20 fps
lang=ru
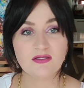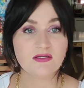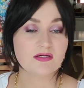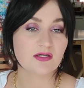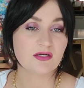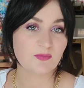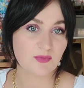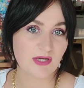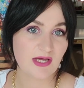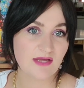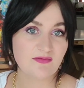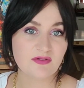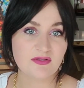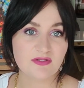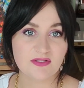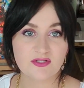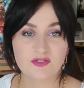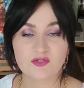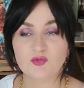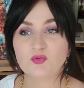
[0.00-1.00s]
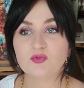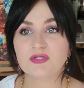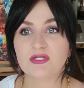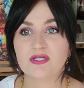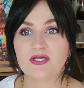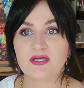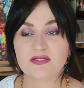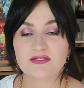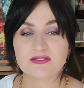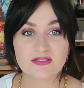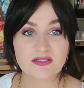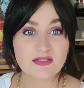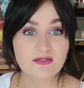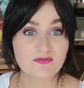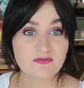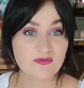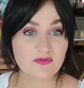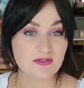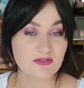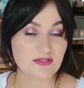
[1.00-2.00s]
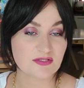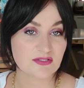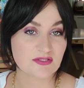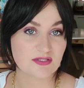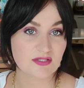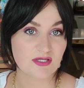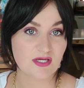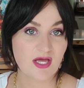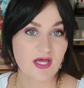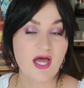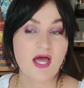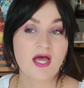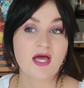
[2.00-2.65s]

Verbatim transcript: и, как правило, их труд оценивается